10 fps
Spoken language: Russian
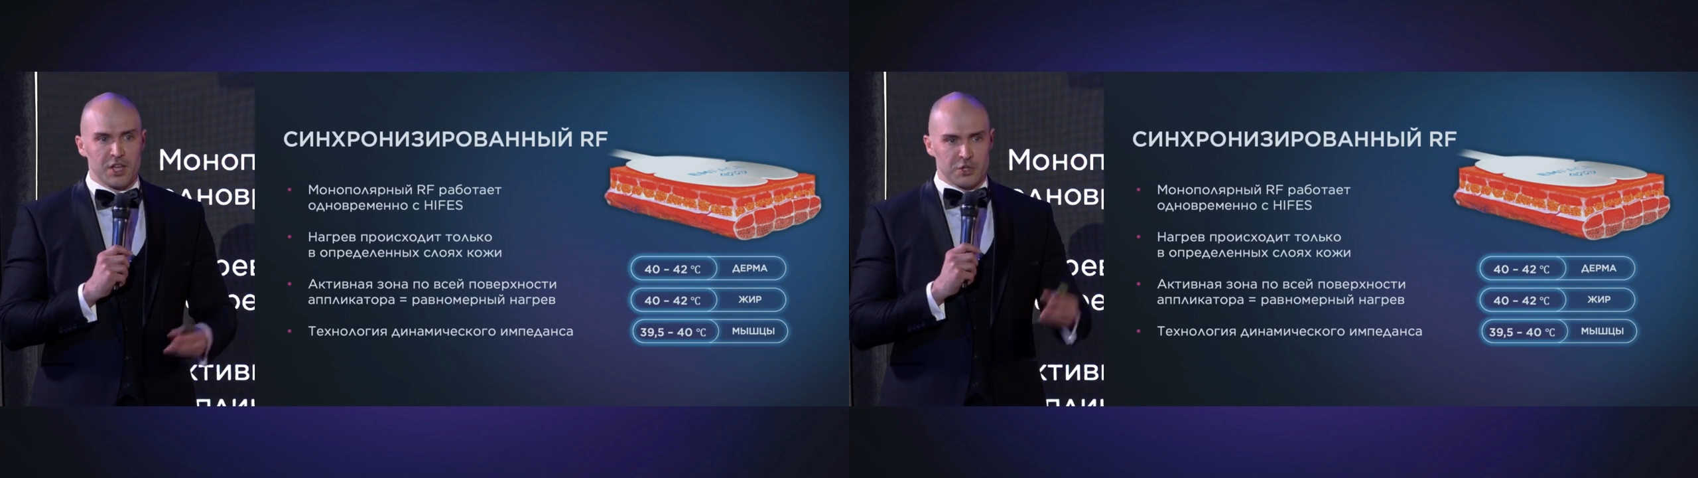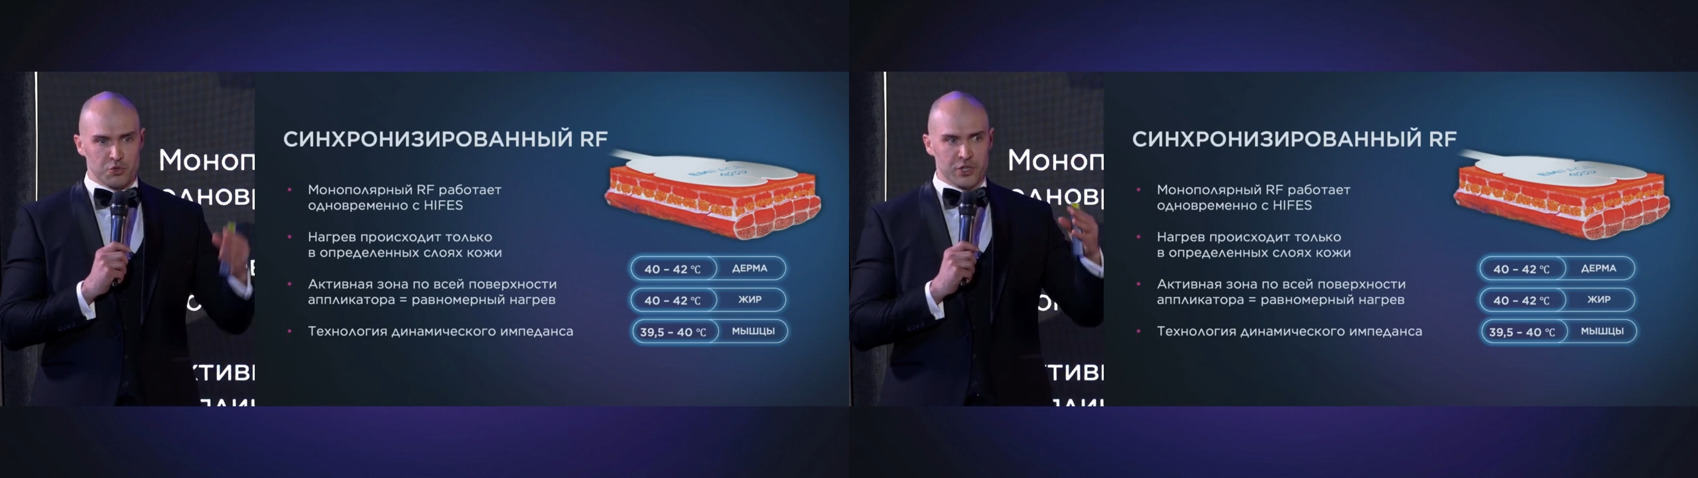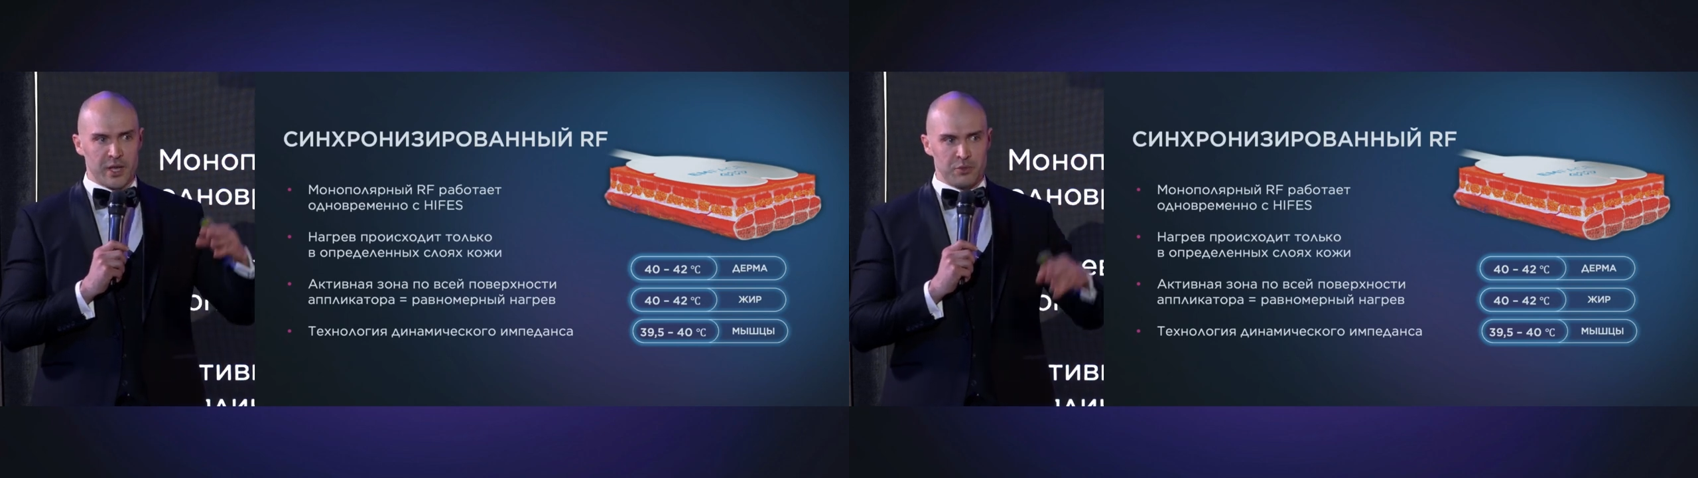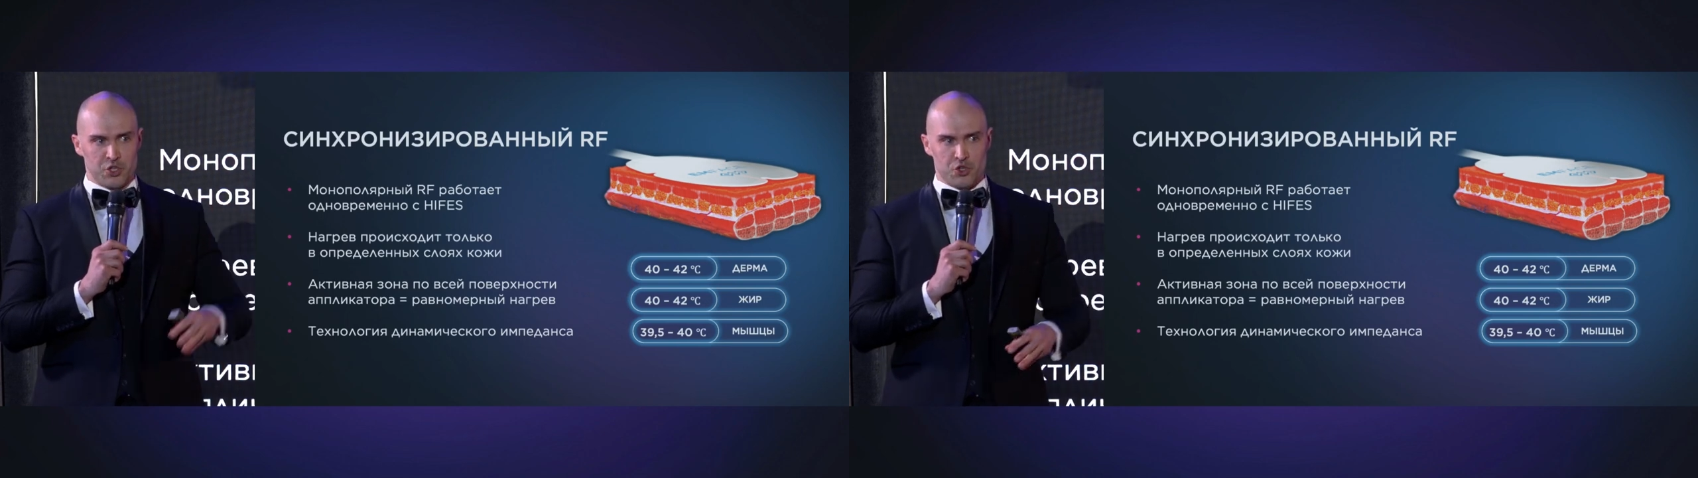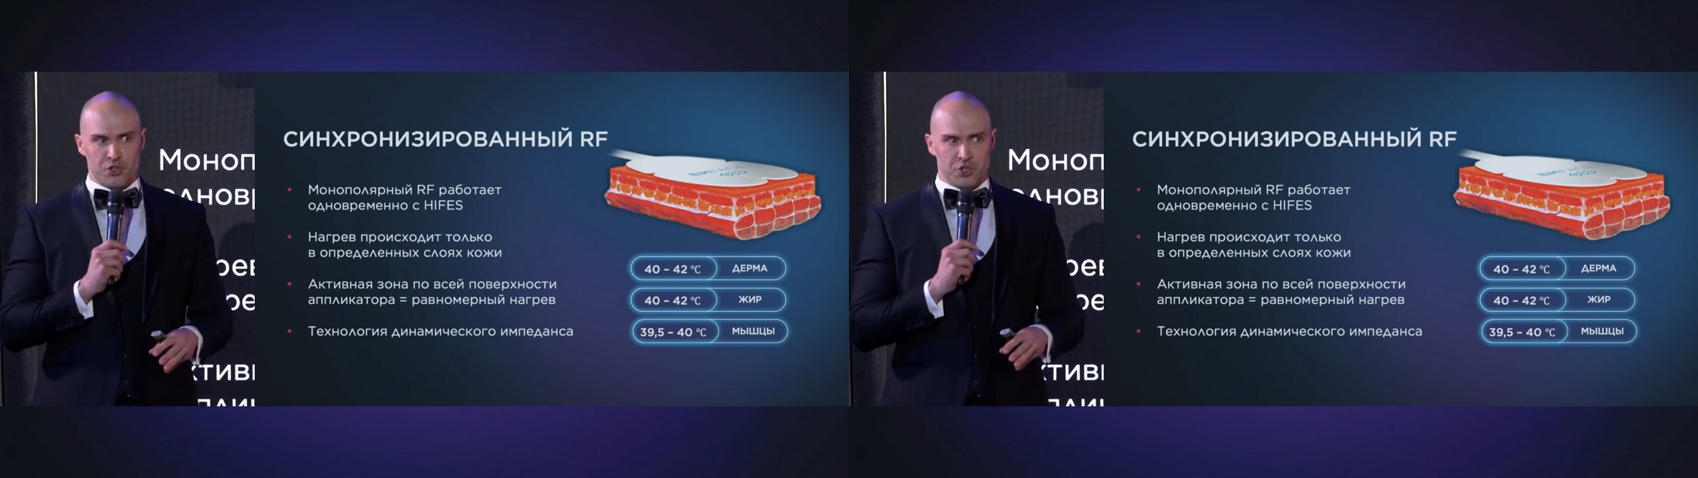Спускаемся еще